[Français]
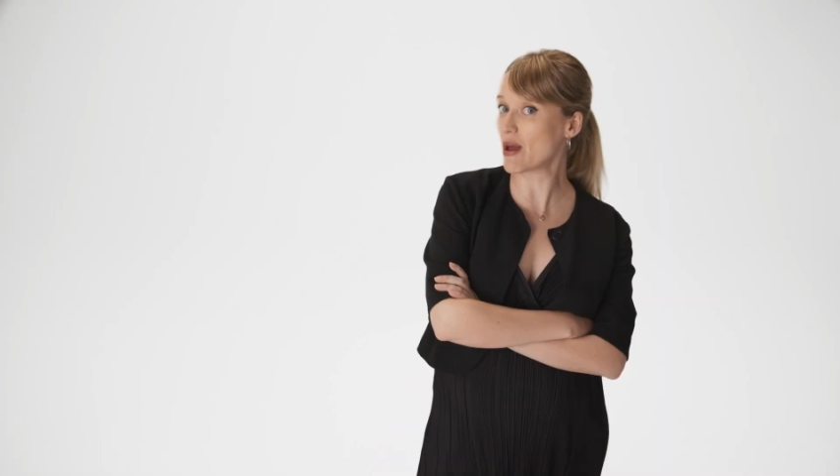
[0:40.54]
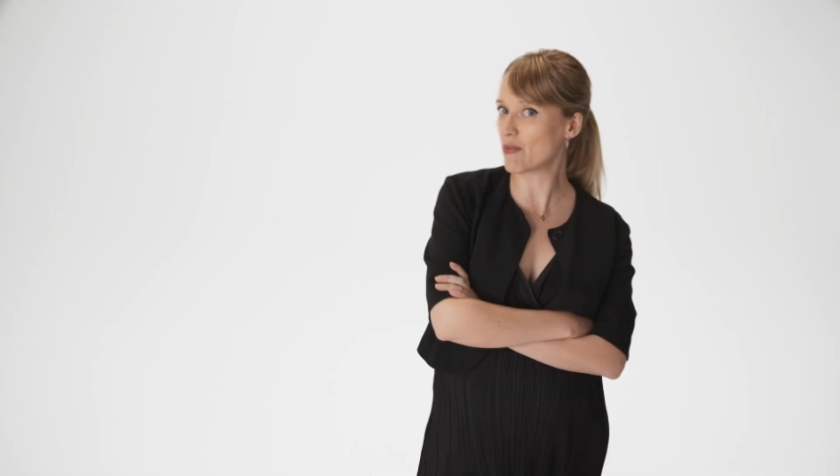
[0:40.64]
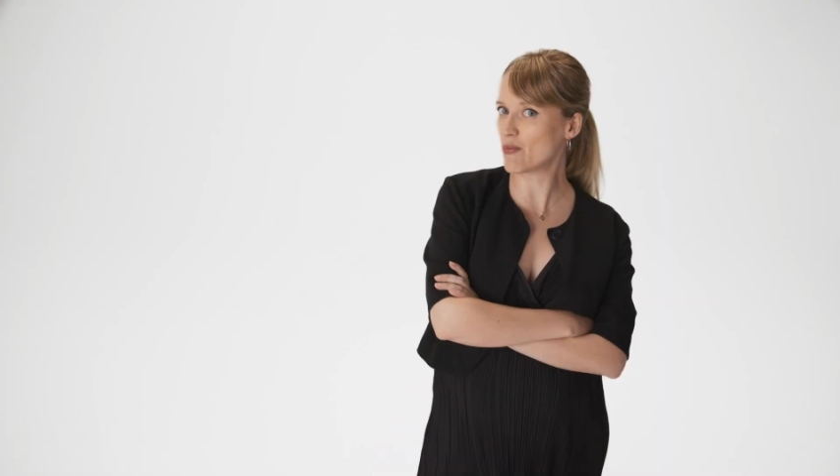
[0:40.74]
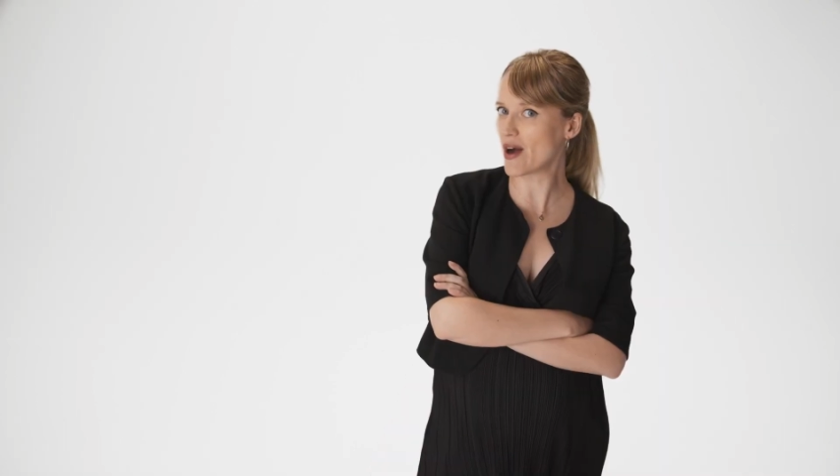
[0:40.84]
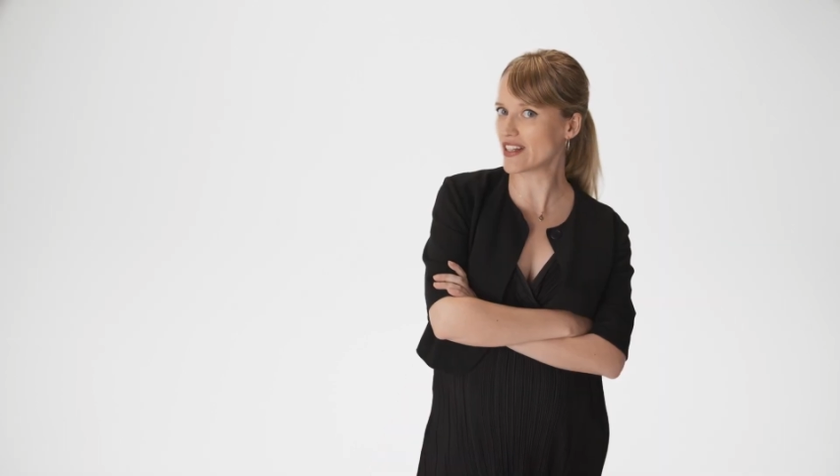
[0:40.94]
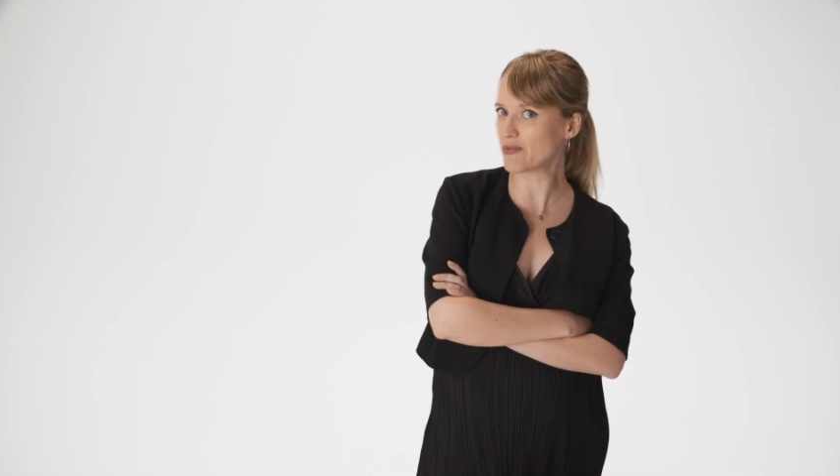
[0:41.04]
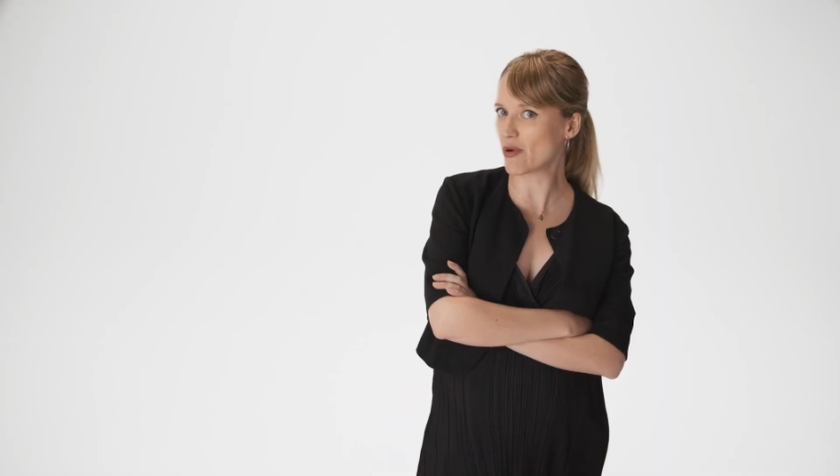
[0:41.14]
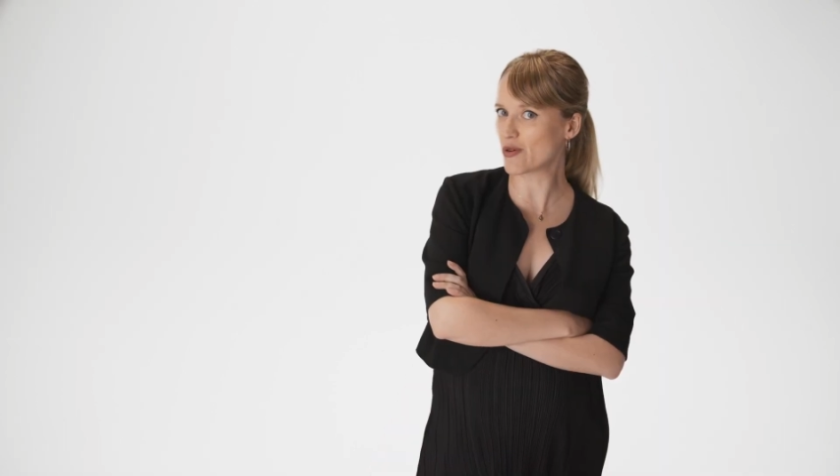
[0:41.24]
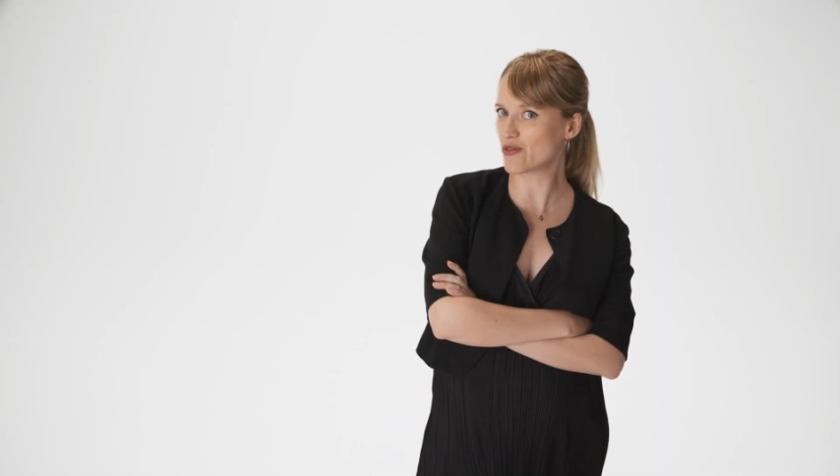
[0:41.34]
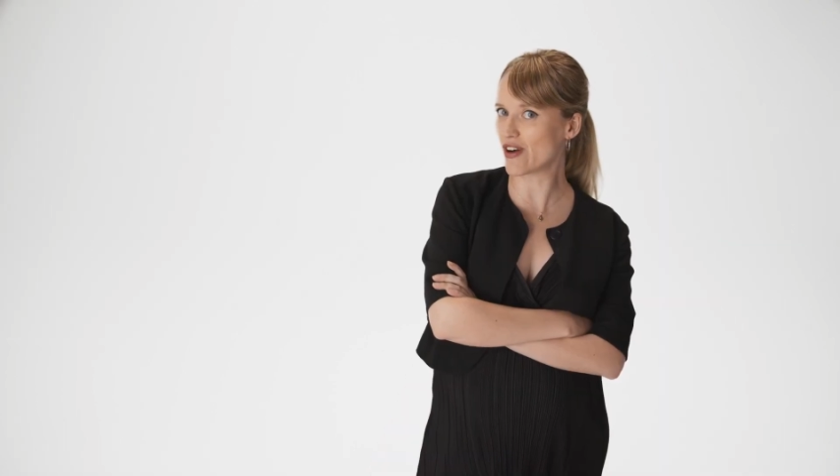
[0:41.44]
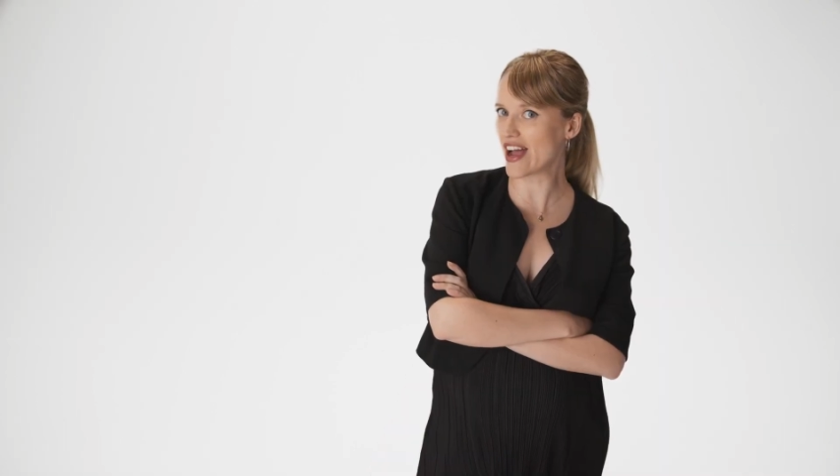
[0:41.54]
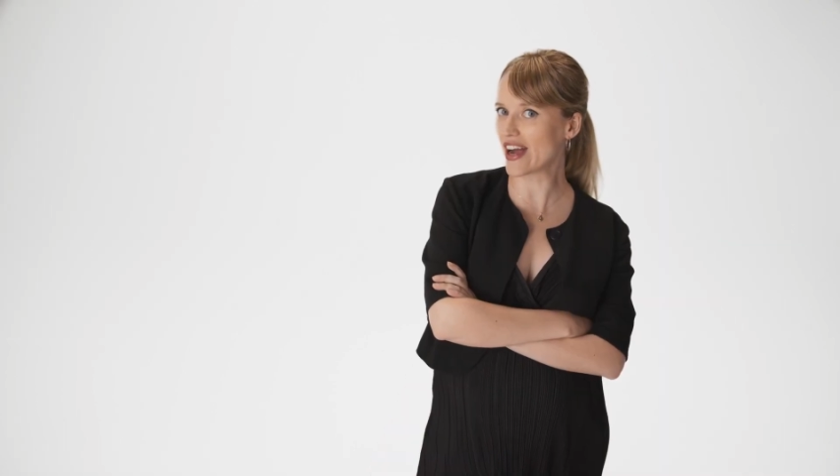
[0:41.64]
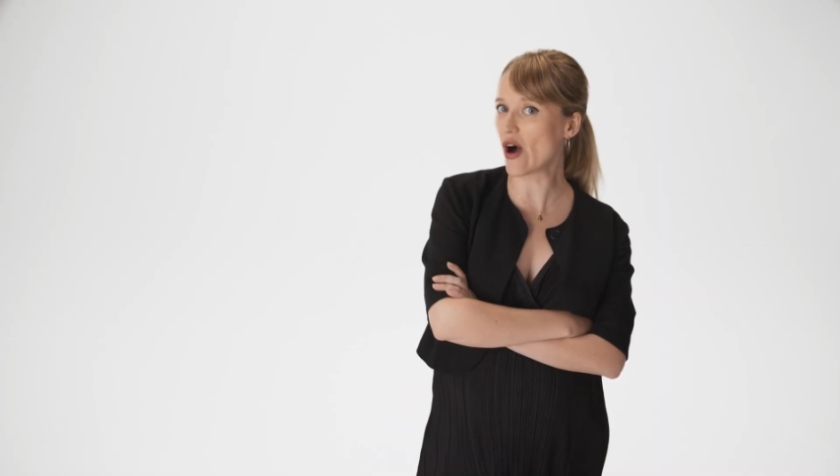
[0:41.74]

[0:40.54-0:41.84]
la plupart des ponts couverts,